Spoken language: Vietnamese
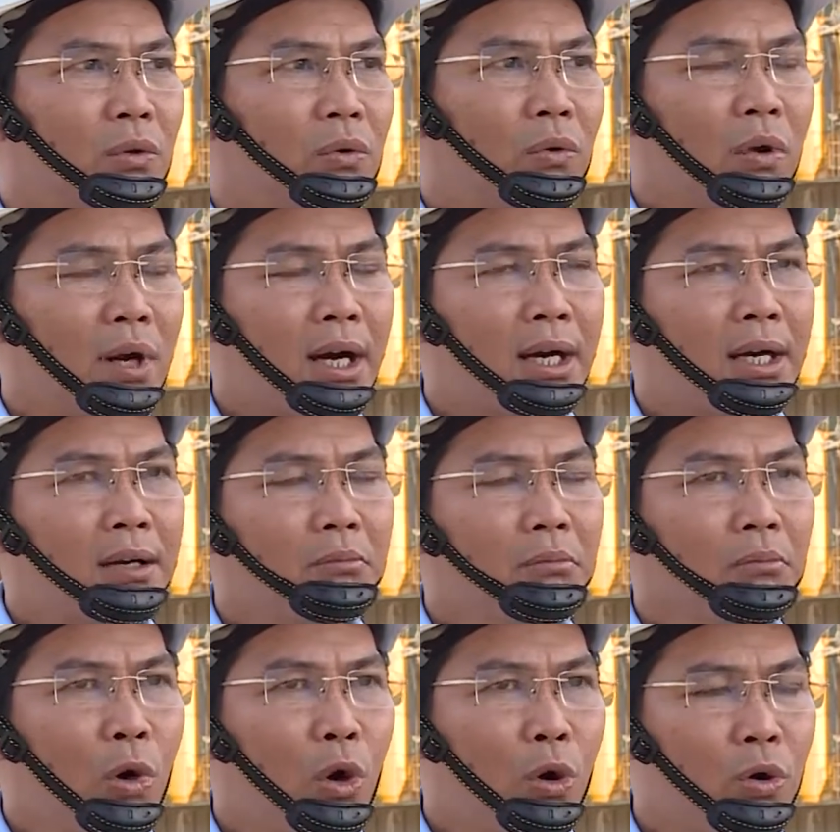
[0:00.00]
của
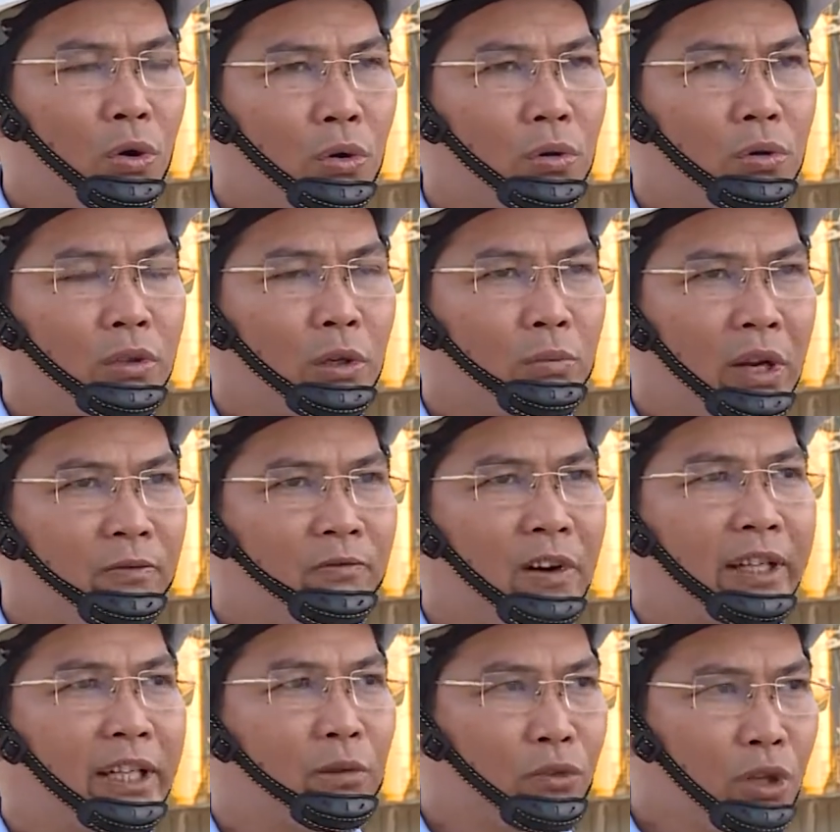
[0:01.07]
Bộ Nông nghiệp
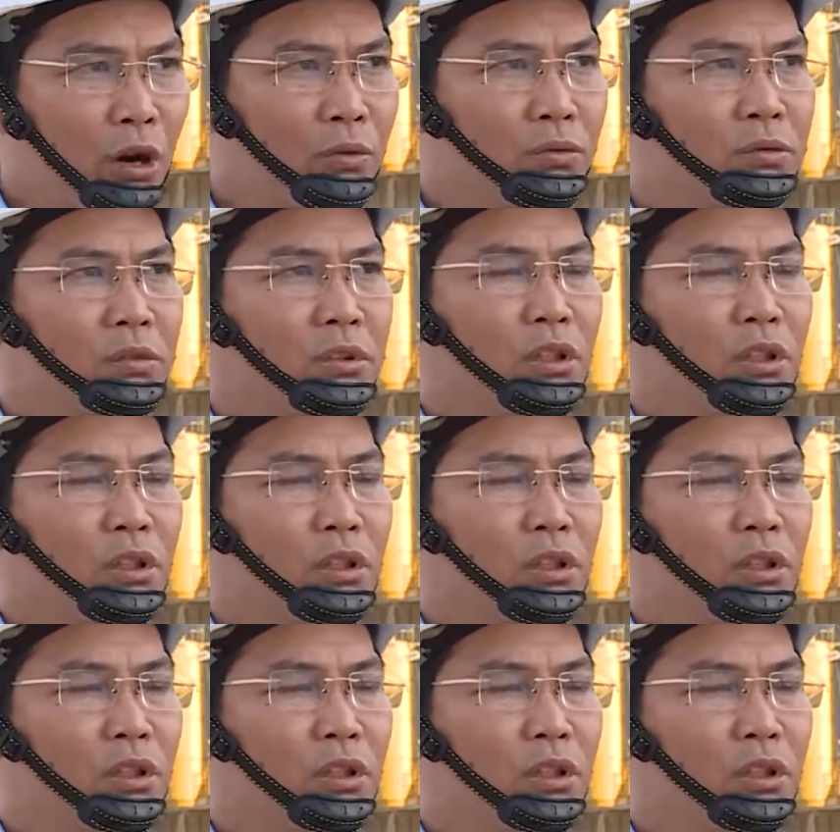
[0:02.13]
Phát triển Nông thôn,